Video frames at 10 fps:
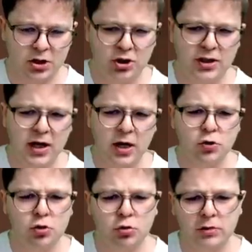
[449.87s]
no i ja
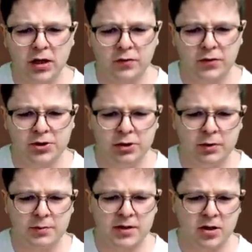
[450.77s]
już tutaj
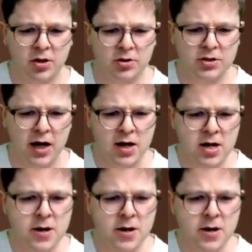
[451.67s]
chwyciłem za gońca.